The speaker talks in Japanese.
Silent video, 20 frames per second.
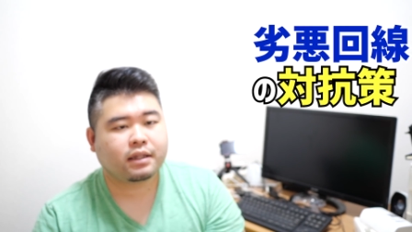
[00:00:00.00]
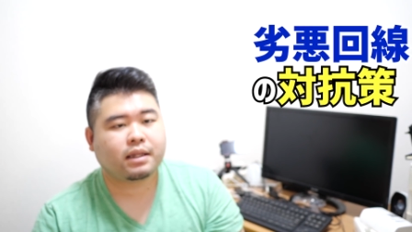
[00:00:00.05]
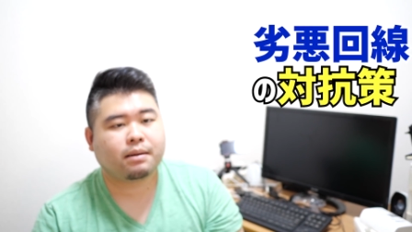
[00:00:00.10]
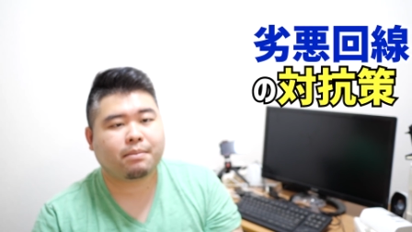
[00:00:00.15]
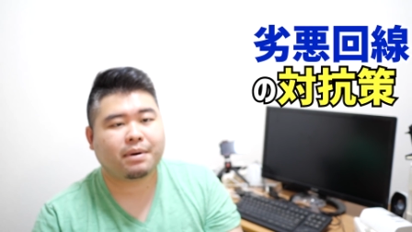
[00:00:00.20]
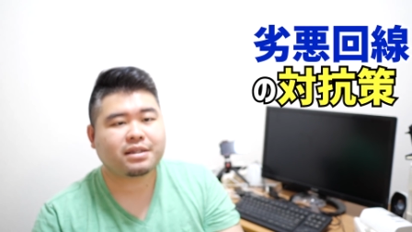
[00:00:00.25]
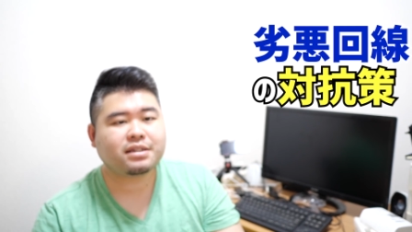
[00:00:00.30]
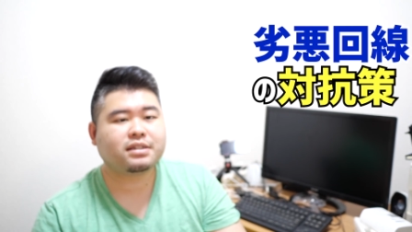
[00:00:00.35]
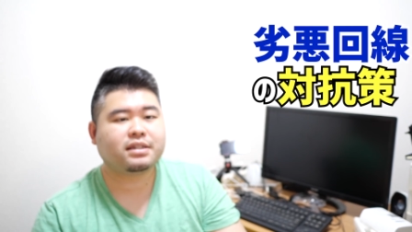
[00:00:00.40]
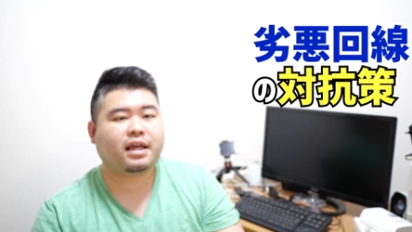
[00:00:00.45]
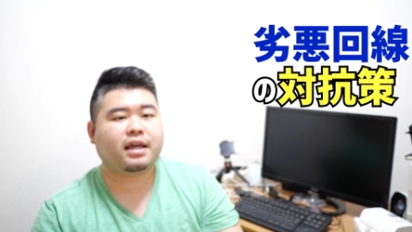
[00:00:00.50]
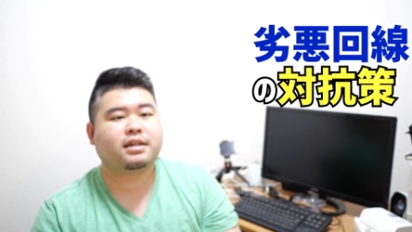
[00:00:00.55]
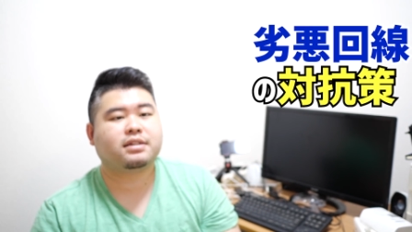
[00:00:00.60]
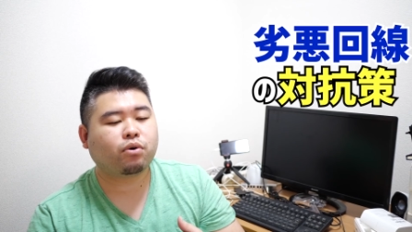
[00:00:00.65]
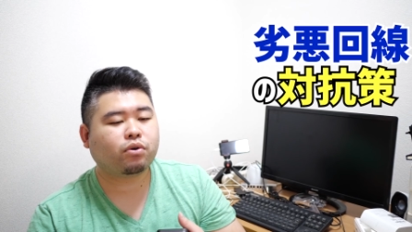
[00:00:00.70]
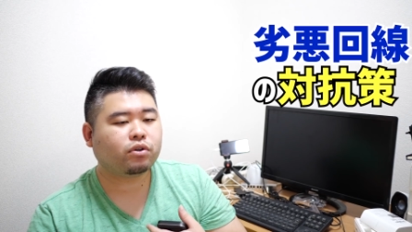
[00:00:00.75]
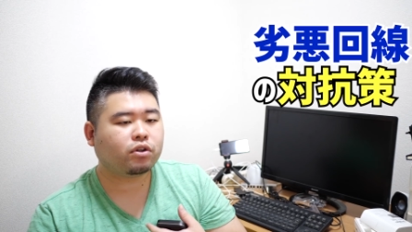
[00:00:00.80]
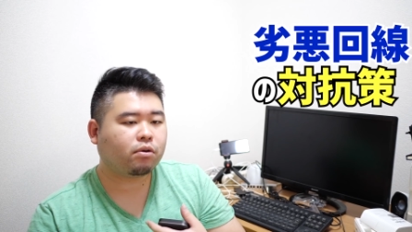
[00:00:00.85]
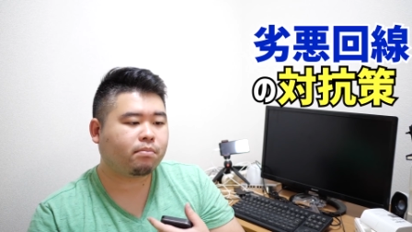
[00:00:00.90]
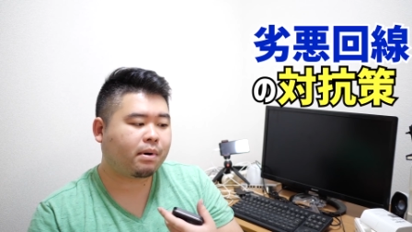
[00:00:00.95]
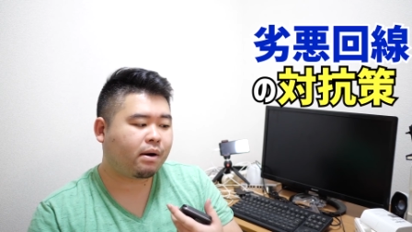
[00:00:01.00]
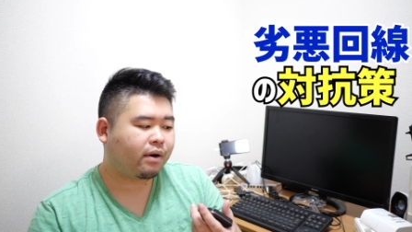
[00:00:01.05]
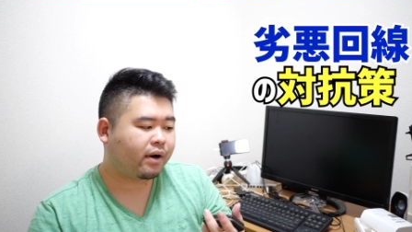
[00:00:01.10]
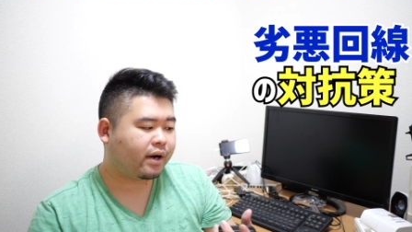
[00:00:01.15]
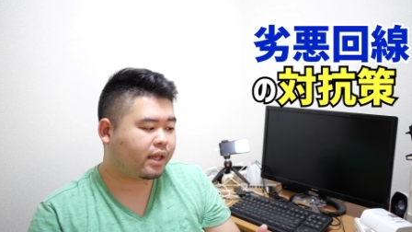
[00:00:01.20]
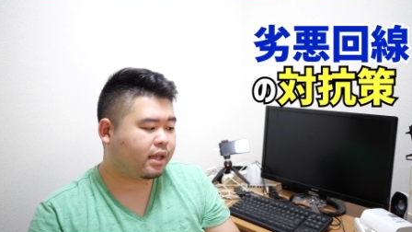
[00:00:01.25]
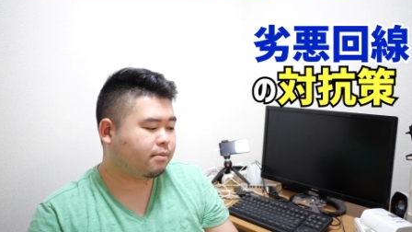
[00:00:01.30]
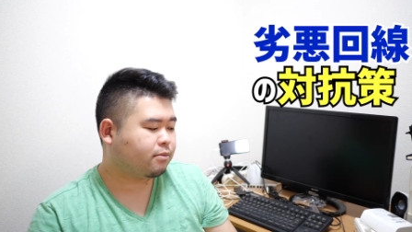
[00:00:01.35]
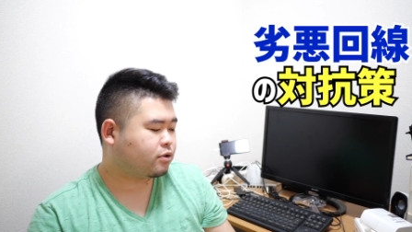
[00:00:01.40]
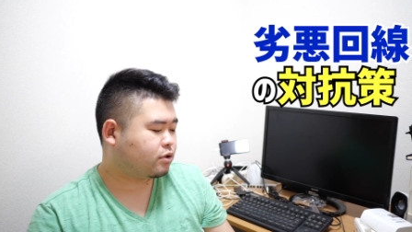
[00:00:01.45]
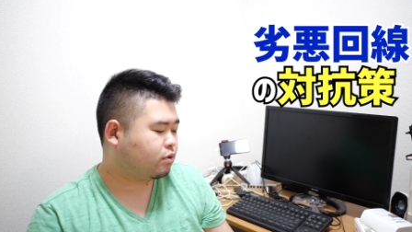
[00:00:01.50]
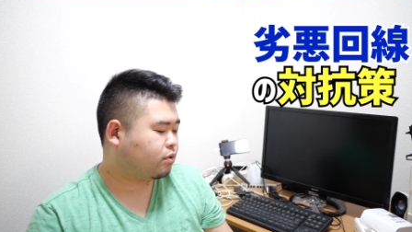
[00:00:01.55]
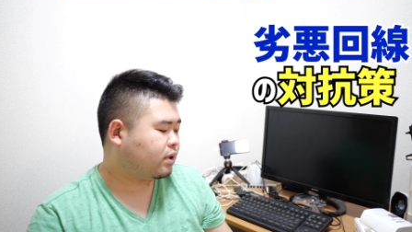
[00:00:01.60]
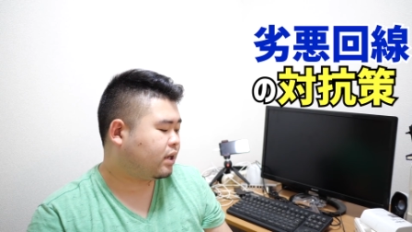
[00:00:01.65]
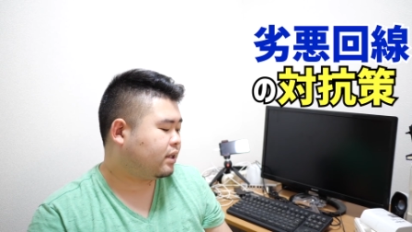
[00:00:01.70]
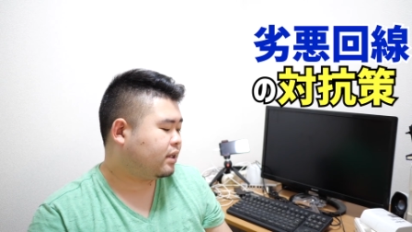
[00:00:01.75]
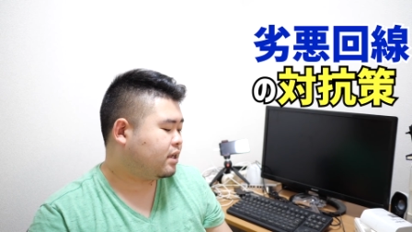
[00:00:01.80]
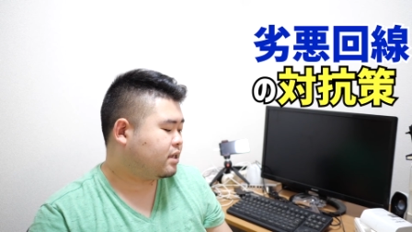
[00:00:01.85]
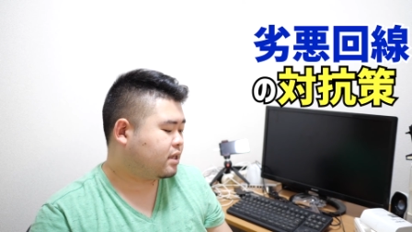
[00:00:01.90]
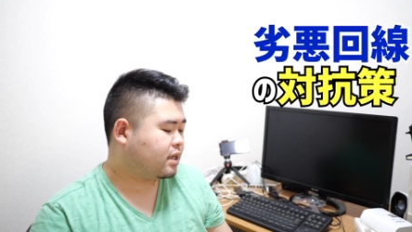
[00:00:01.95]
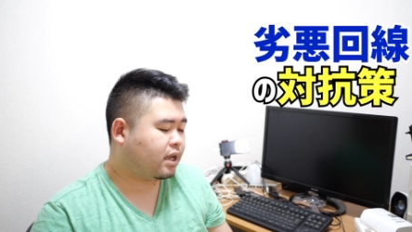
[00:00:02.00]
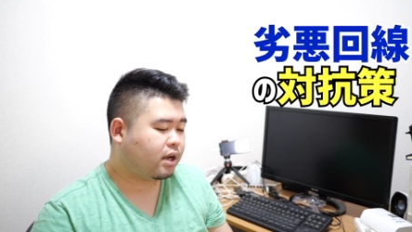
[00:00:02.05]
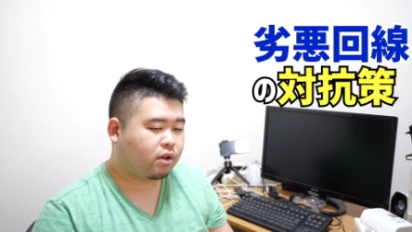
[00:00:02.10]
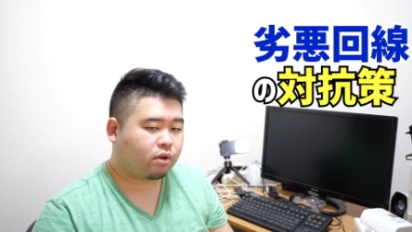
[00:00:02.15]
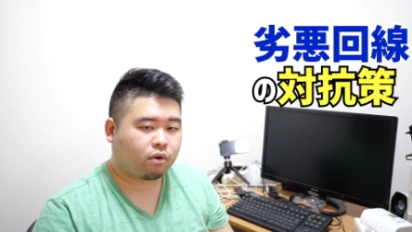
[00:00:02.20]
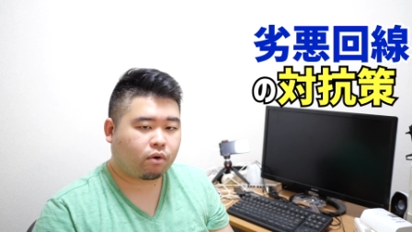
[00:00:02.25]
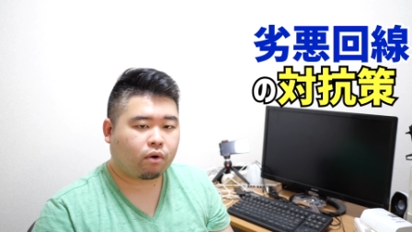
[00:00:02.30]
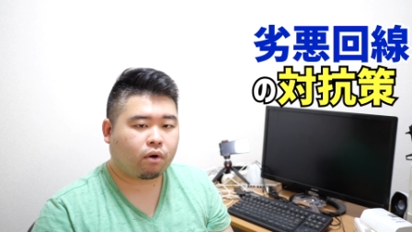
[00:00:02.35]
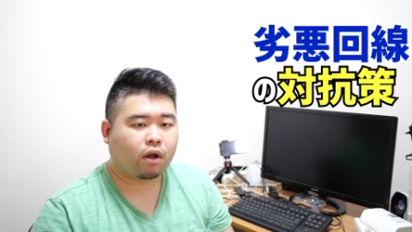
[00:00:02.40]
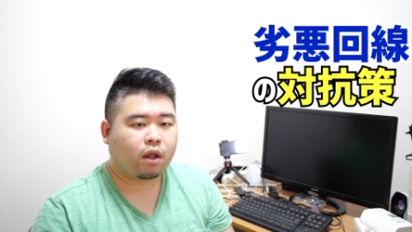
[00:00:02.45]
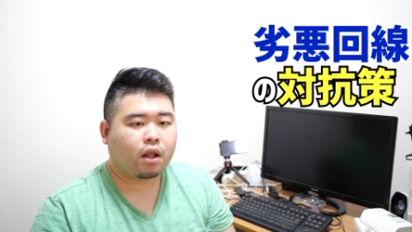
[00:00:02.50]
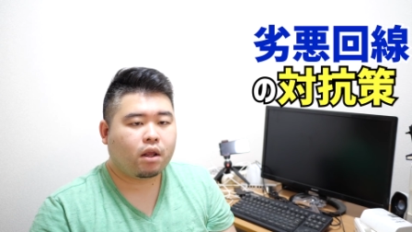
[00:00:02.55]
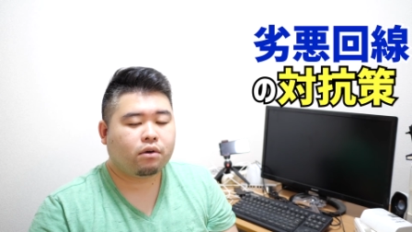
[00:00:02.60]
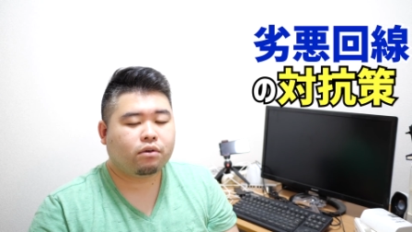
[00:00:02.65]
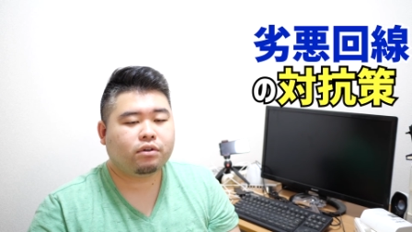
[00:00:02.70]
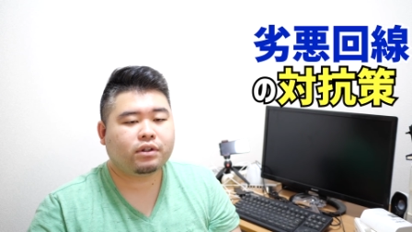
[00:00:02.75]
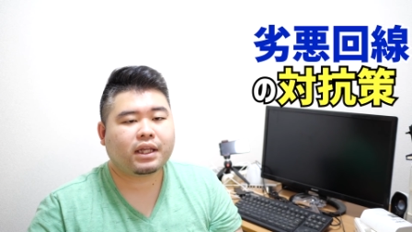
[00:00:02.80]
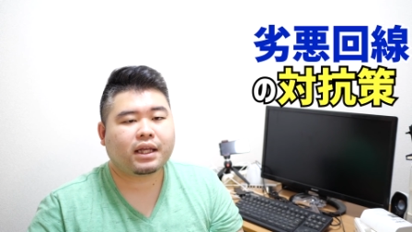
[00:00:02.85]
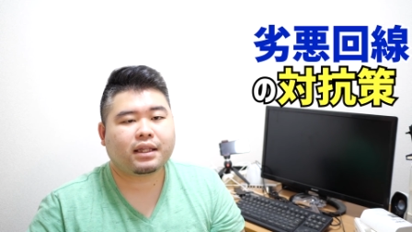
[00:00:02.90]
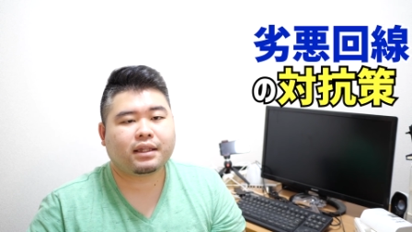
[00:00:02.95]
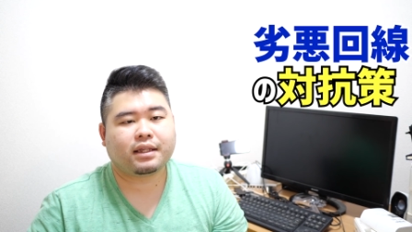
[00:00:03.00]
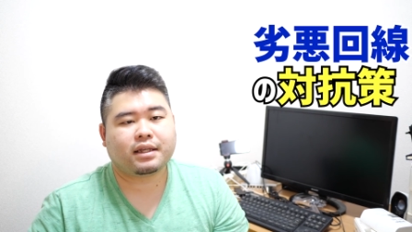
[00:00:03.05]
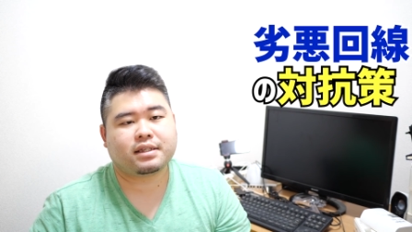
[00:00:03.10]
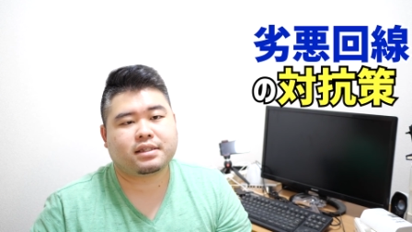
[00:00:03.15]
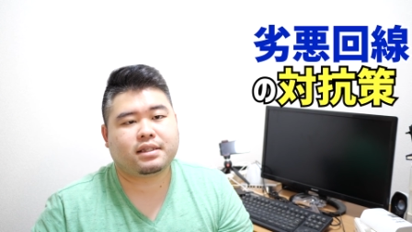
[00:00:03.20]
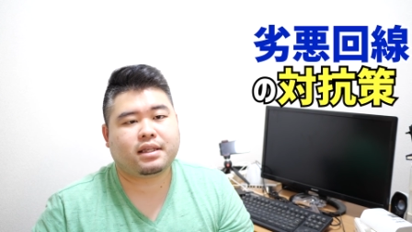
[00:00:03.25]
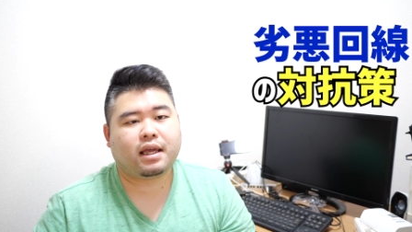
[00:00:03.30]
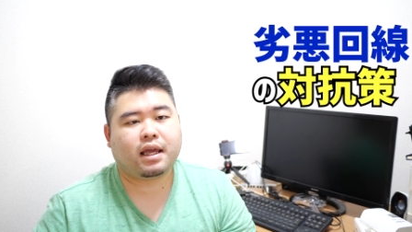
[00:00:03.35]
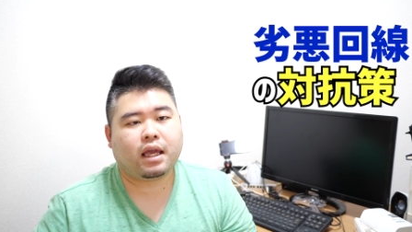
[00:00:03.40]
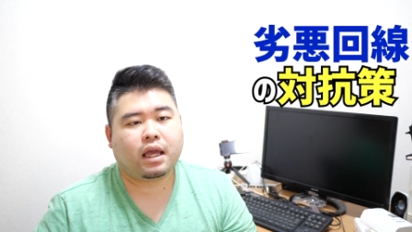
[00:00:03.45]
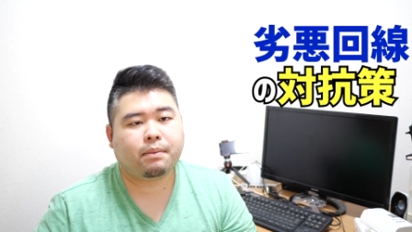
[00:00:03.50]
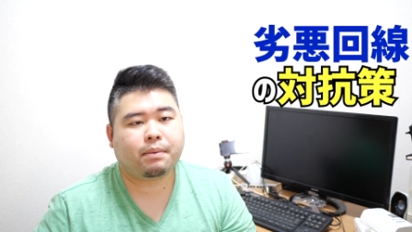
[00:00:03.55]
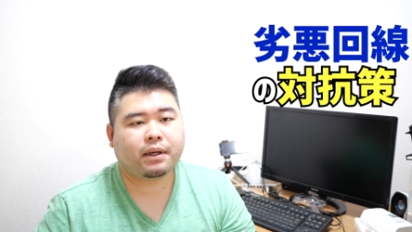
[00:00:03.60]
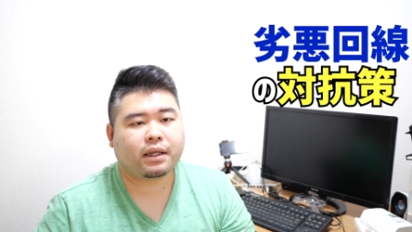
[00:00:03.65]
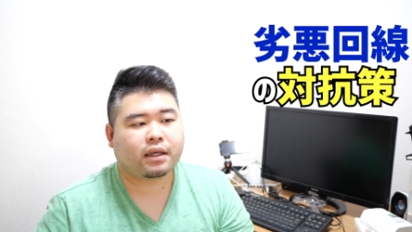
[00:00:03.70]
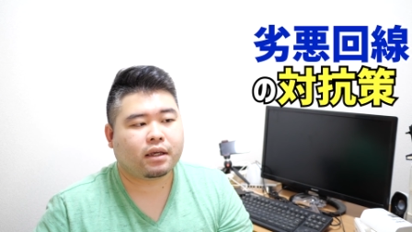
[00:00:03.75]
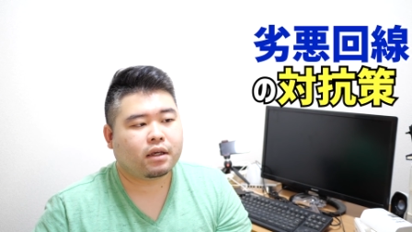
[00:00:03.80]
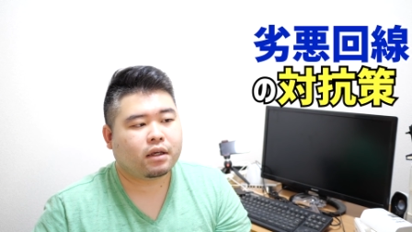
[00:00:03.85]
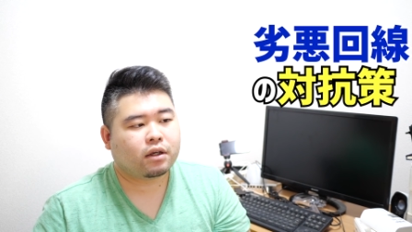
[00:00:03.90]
で、まずね、僕の周りでもそうなんですけれど、普段ですね、やっぱり